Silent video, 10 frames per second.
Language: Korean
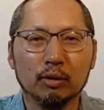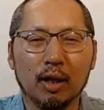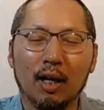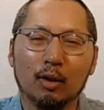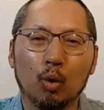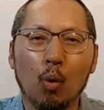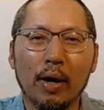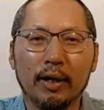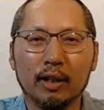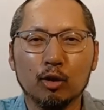아, 동화
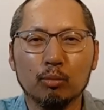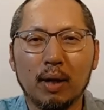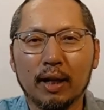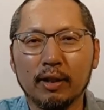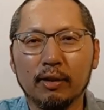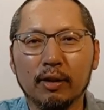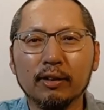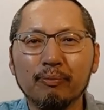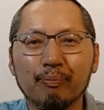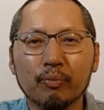얘기를 좀 하게 되네요.
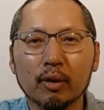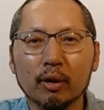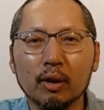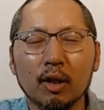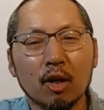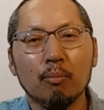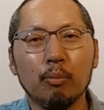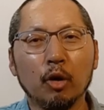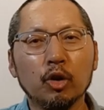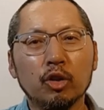
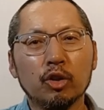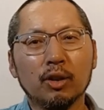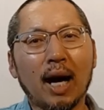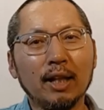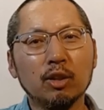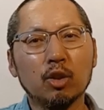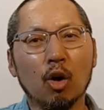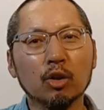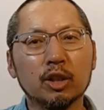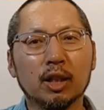몇 년 전 한
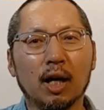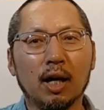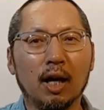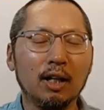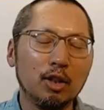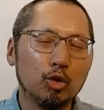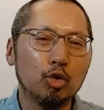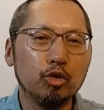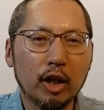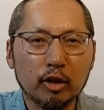정치가가
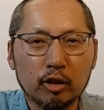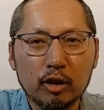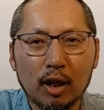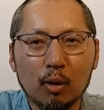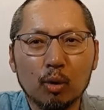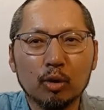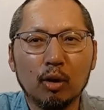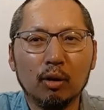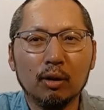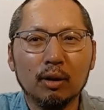춘향전을
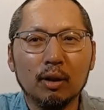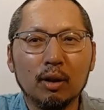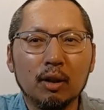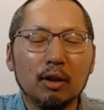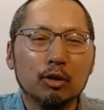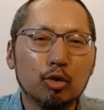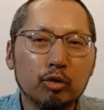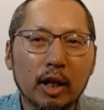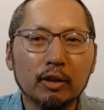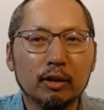갖고서
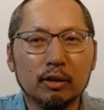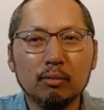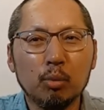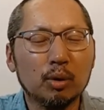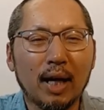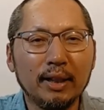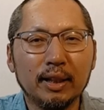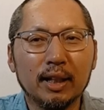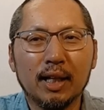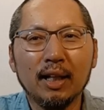춘향전은 뭐 딴
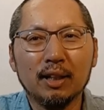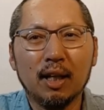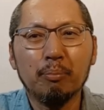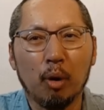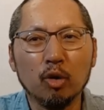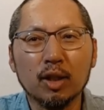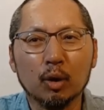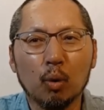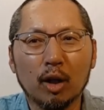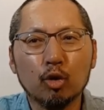얘기가 아니라
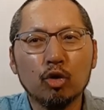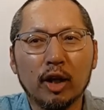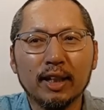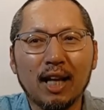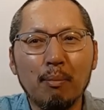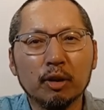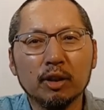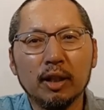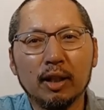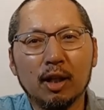변사또가 춘향이 따먹는
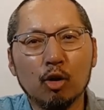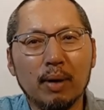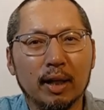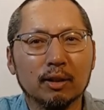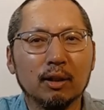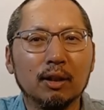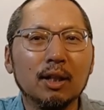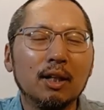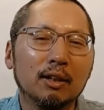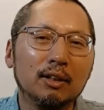얘기라고 말해서
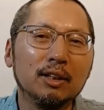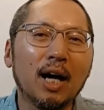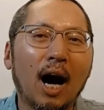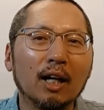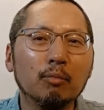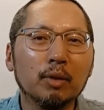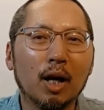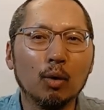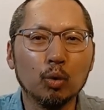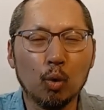그
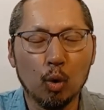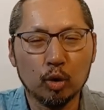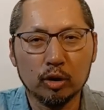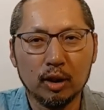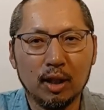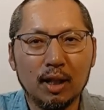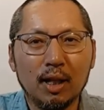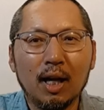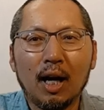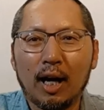아름다운 고전을
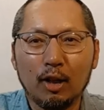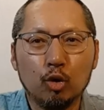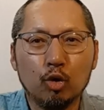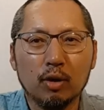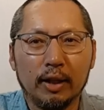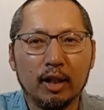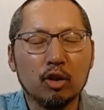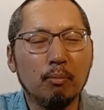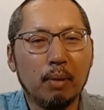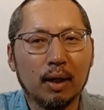한순간에
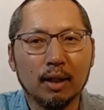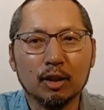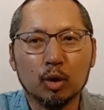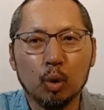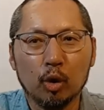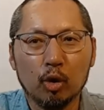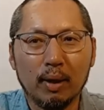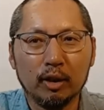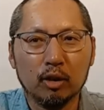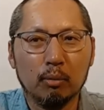천박한 스토리로
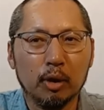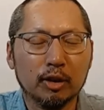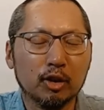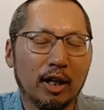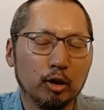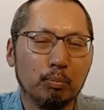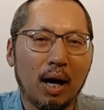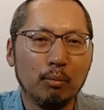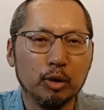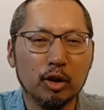만들어버려서 아주
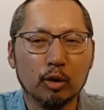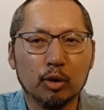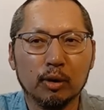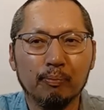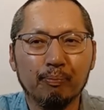파문이 일었죠.